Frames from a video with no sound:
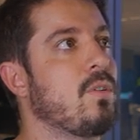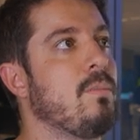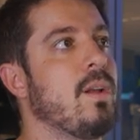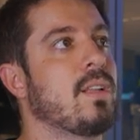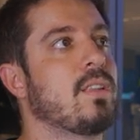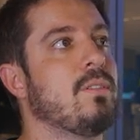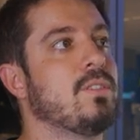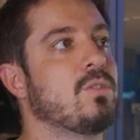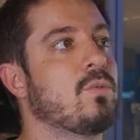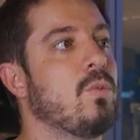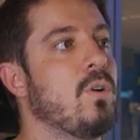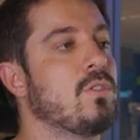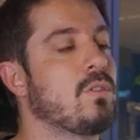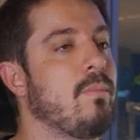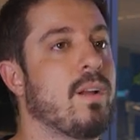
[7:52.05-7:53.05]
como é que estão as
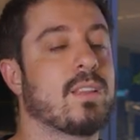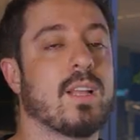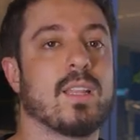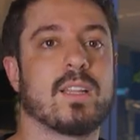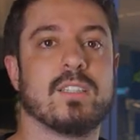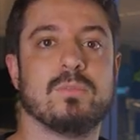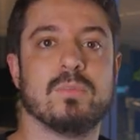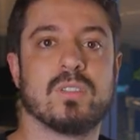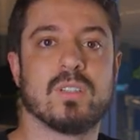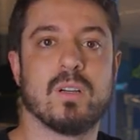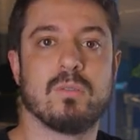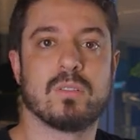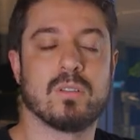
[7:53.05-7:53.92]
coisas, como é que está a transmissão.